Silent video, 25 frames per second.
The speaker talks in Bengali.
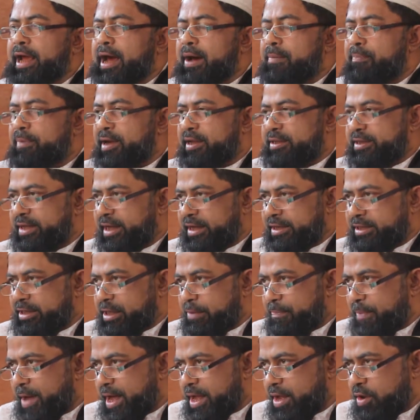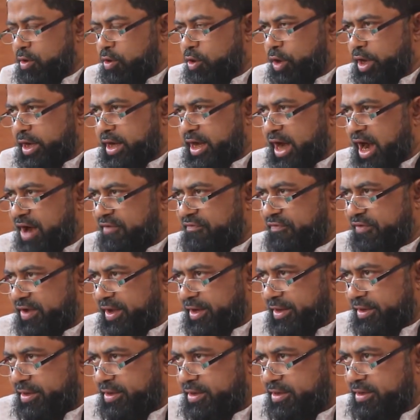আমরা দেখতে পাই হয়
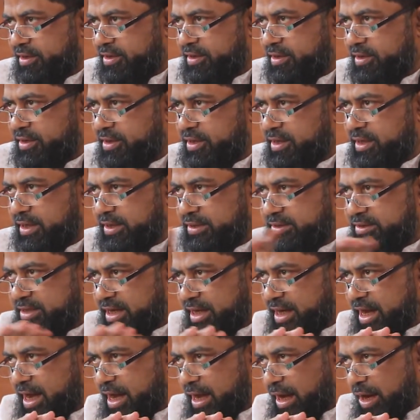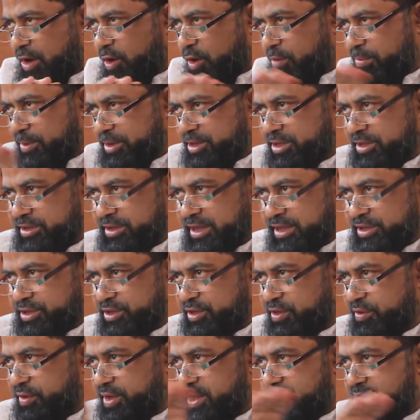কাফের যারা অবিশ্বাস
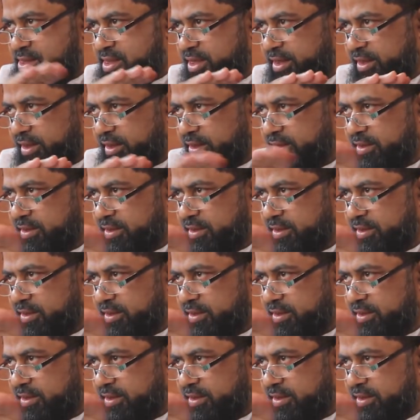করেছে